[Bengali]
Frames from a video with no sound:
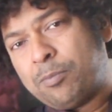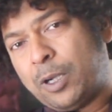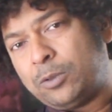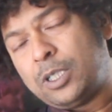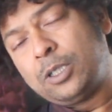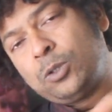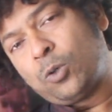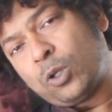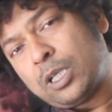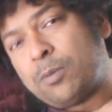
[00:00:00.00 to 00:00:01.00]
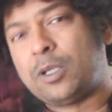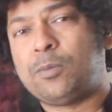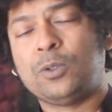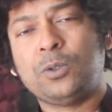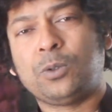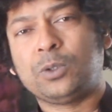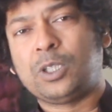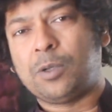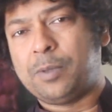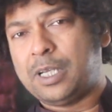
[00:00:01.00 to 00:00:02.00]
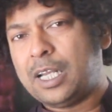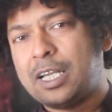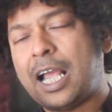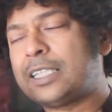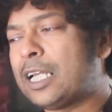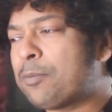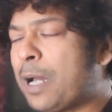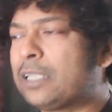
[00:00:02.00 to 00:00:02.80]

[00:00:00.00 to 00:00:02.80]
মানুষের কিন্তু কথা বলা বন্ধ করতে হবে হ্যাঁ রাজার